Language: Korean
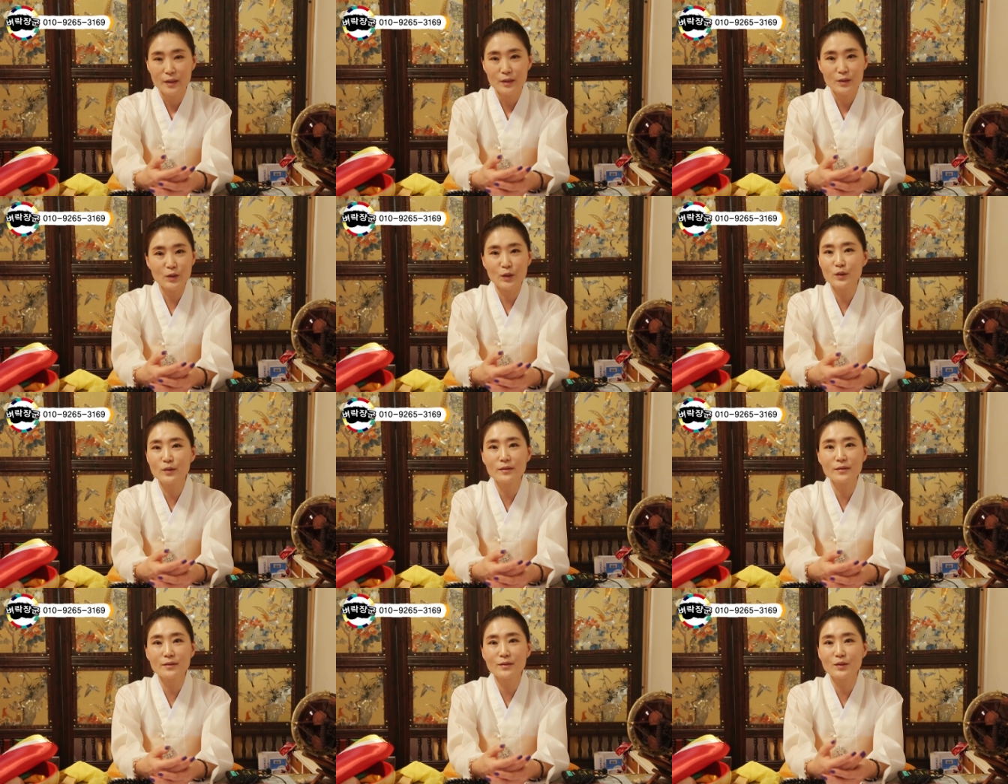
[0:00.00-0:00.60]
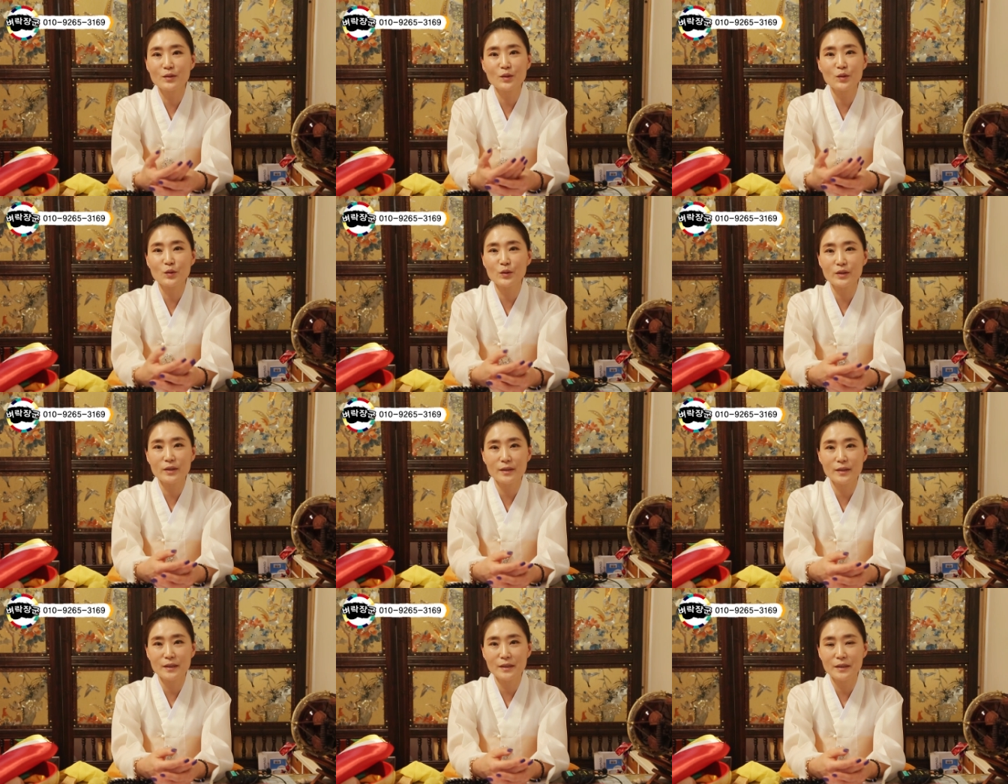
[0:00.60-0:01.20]
저는 그런데
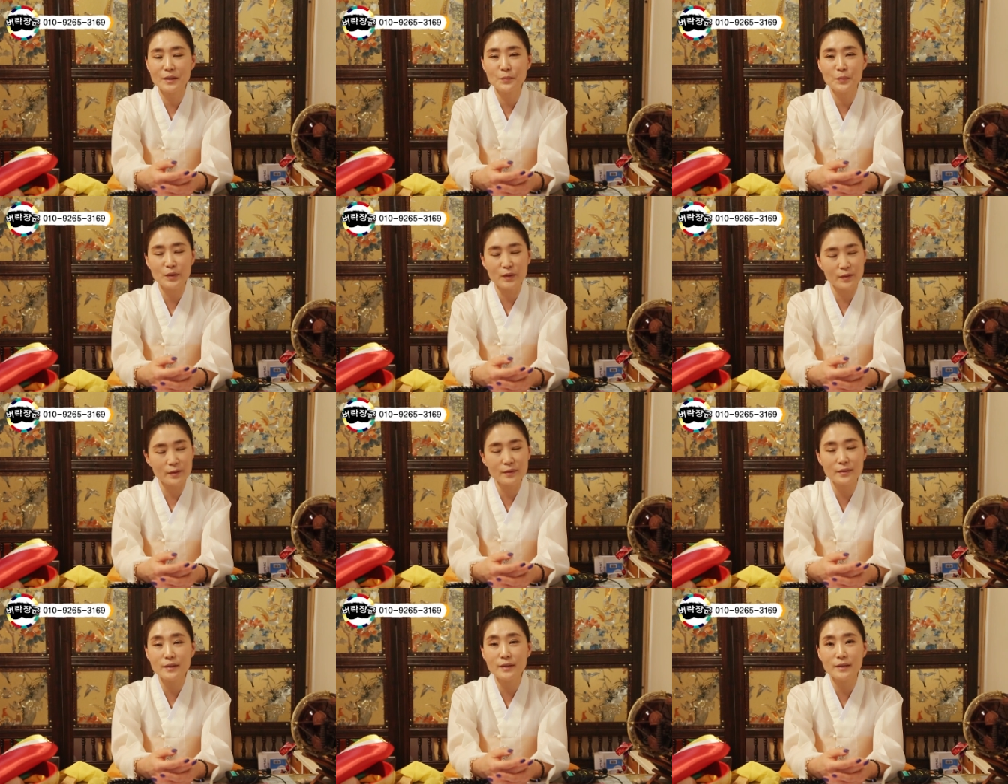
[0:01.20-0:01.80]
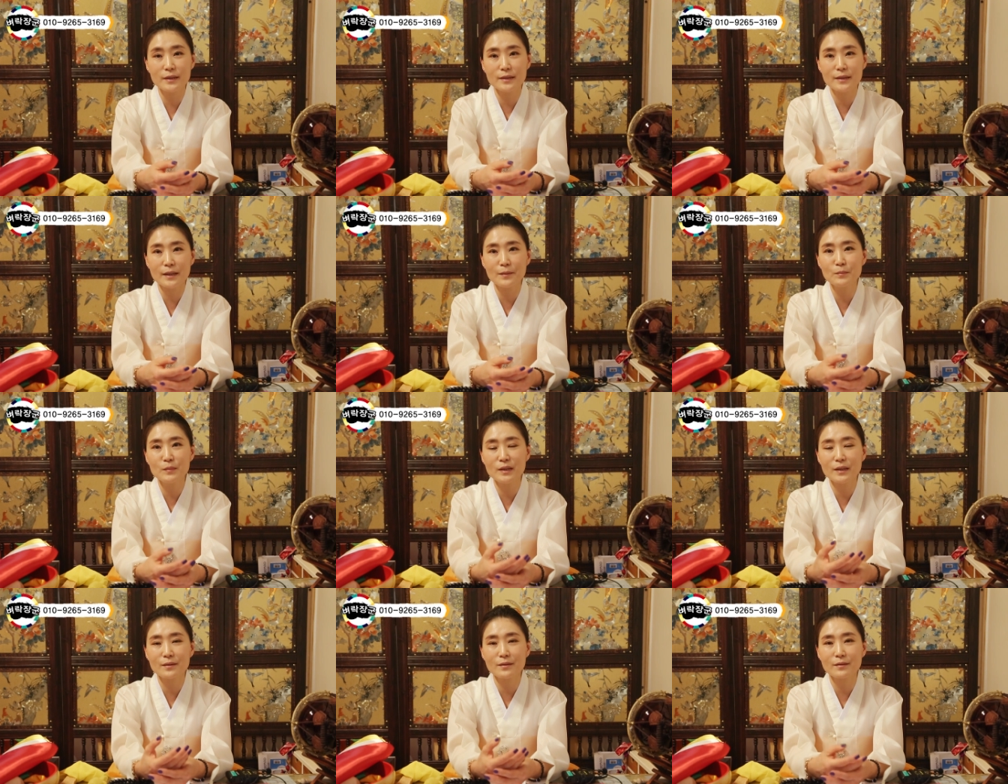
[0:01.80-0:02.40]
어떻게 된 게 평생이
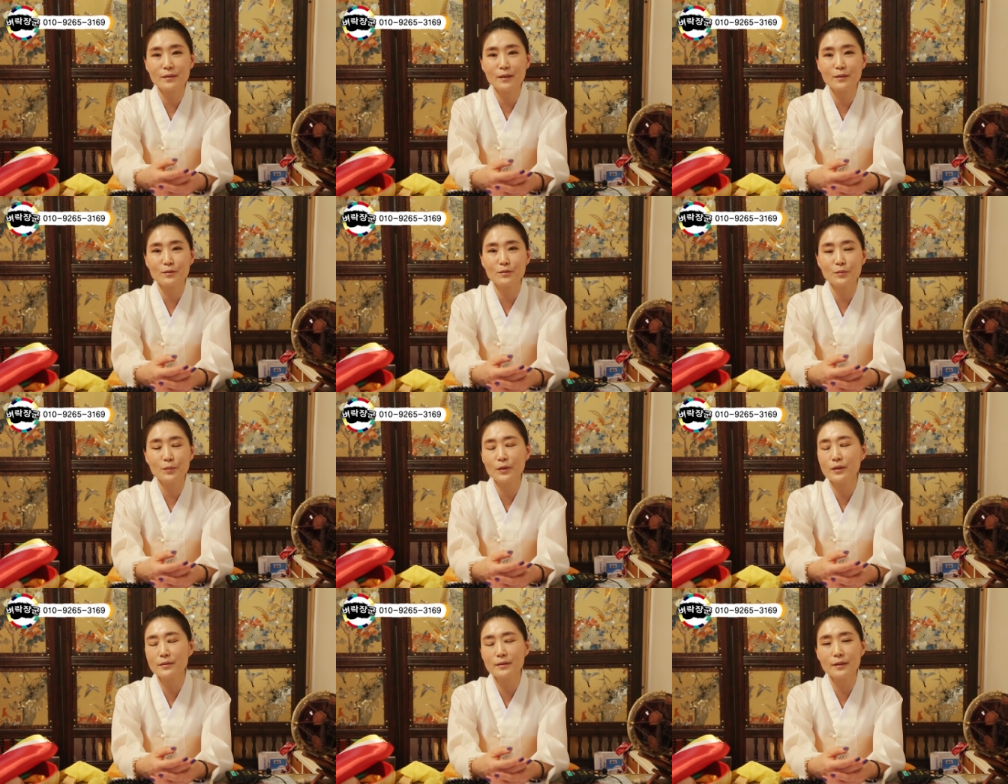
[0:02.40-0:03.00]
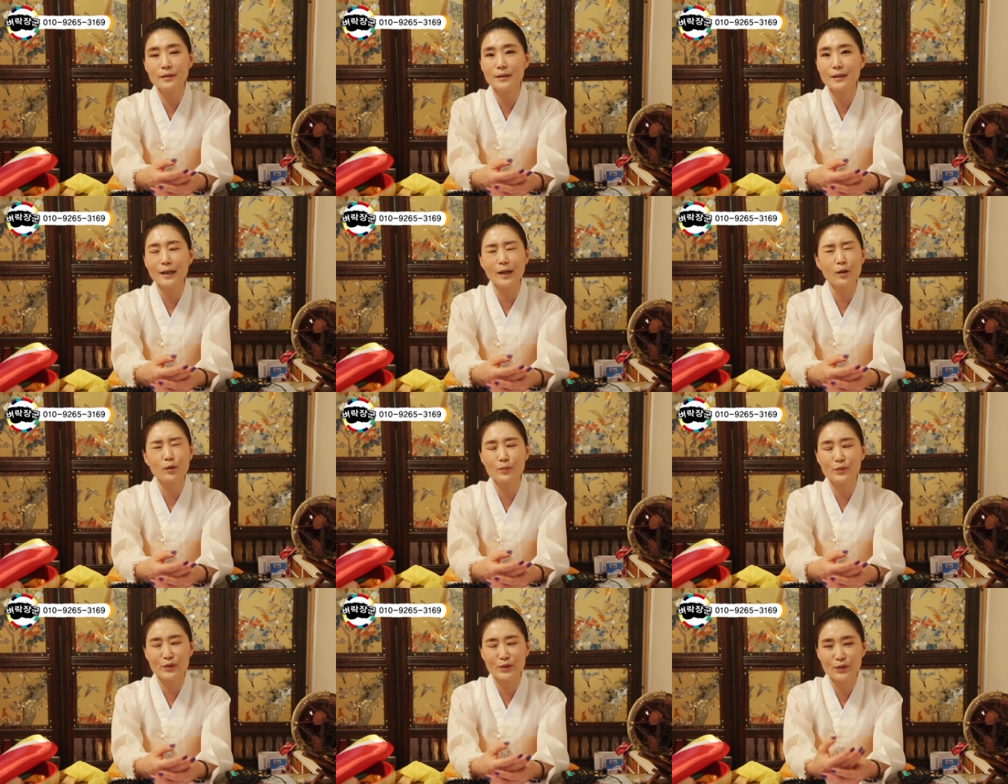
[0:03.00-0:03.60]
삼재인 것 같고 평생이
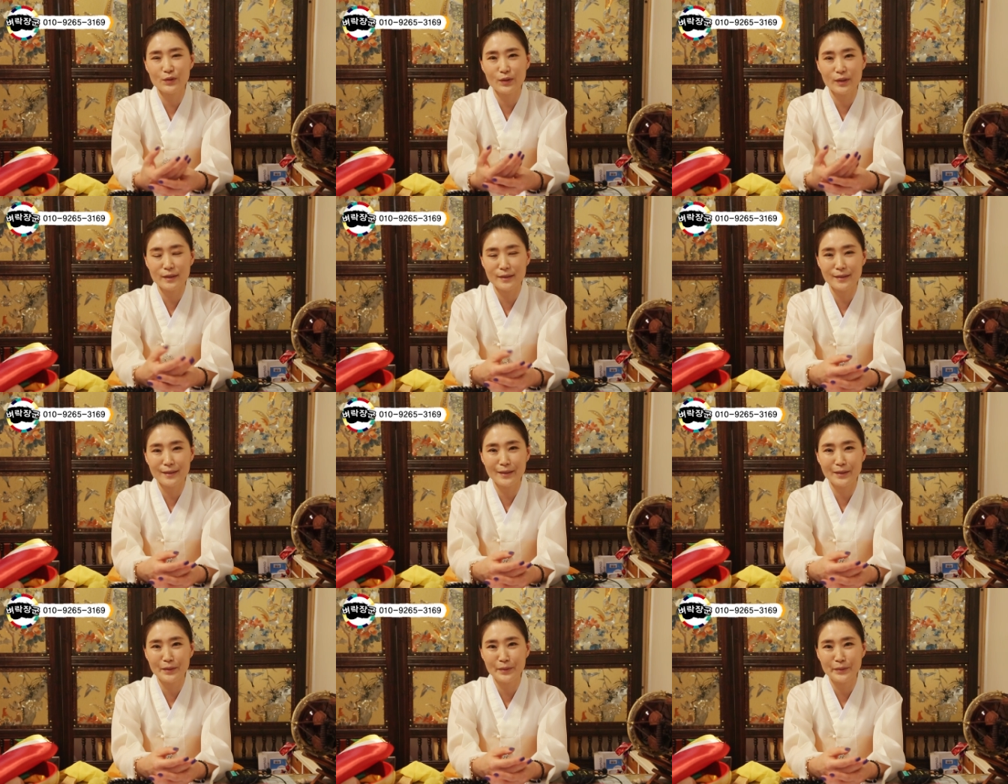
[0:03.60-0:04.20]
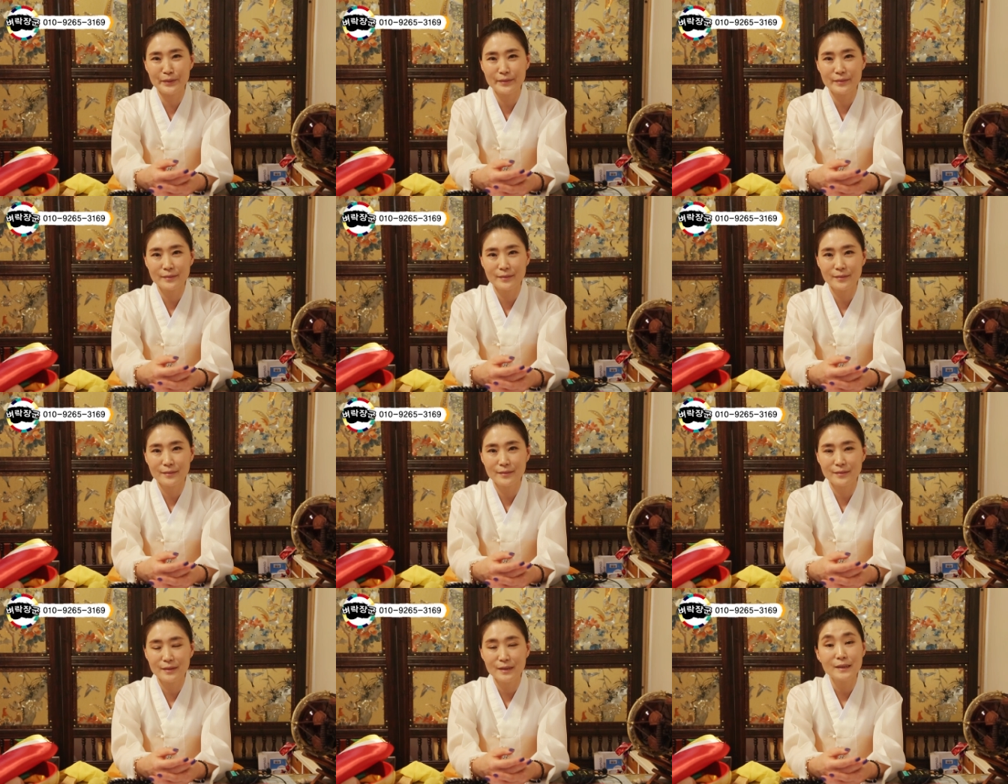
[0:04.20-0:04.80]
아홉인 것 같아요.
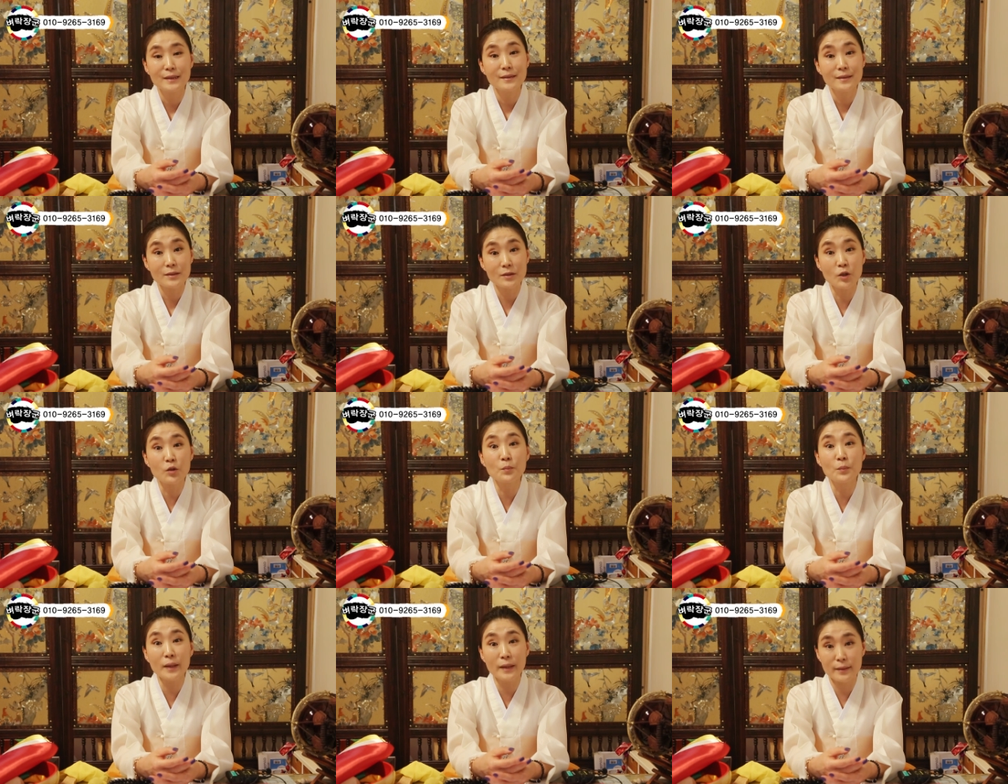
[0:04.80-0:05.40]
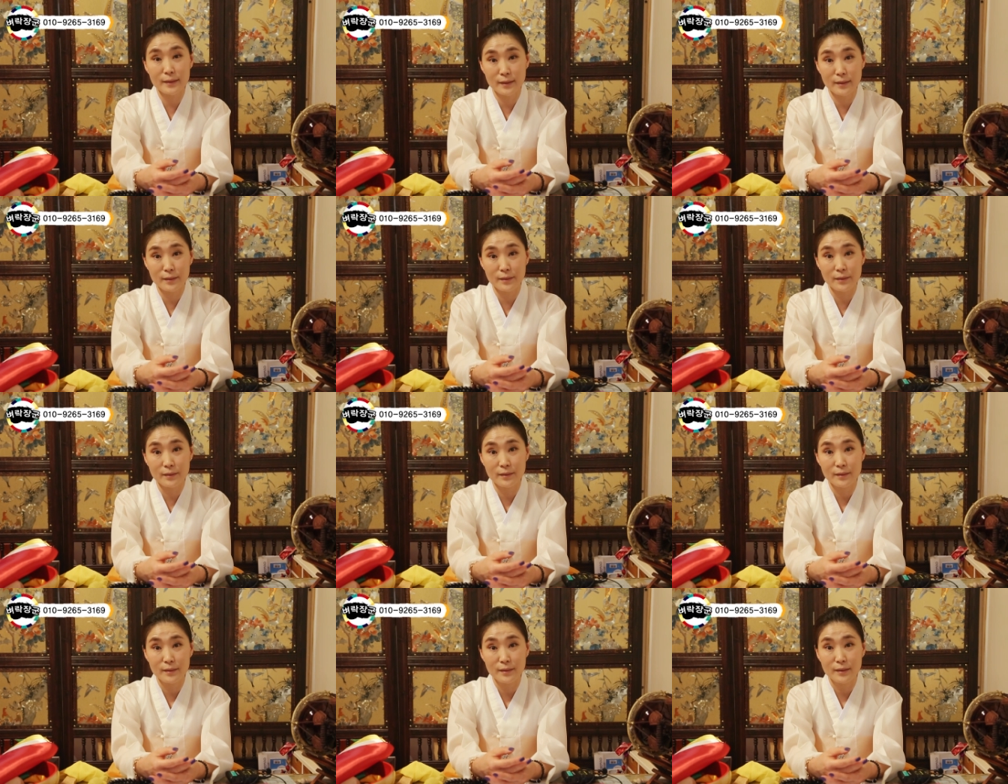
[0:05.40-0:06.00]
어...
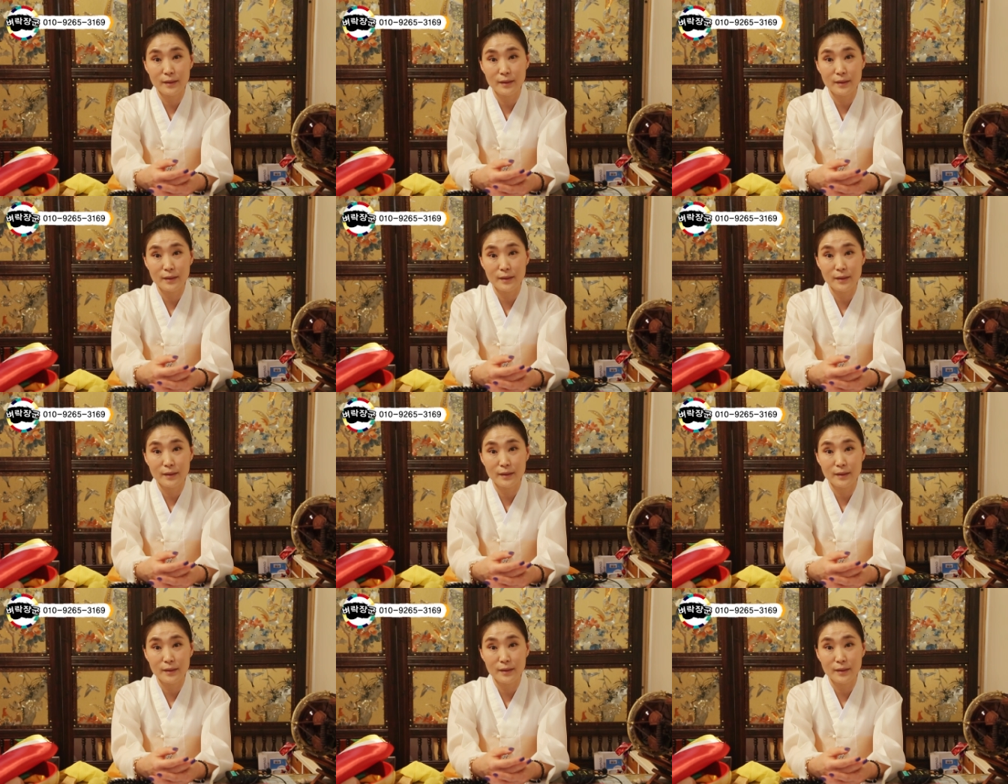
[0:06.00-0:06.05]
정말이에요.